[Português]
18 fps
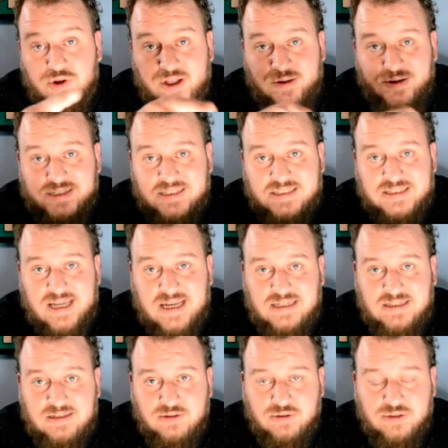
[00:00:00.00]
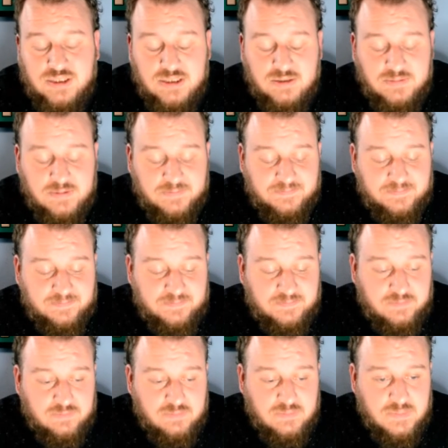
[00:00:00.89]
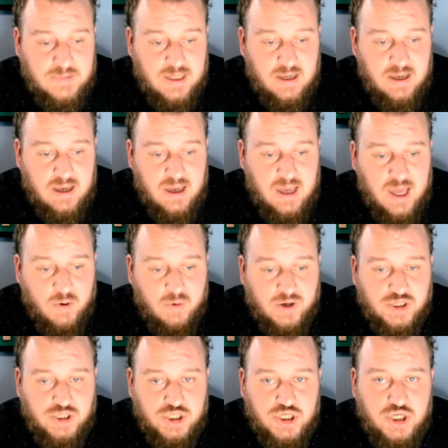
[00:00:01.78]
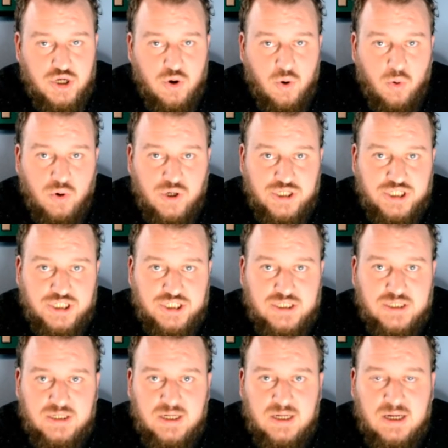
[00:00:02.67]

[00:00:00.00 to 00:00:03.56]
e deu assistência, inclusive, eu acho que hoje,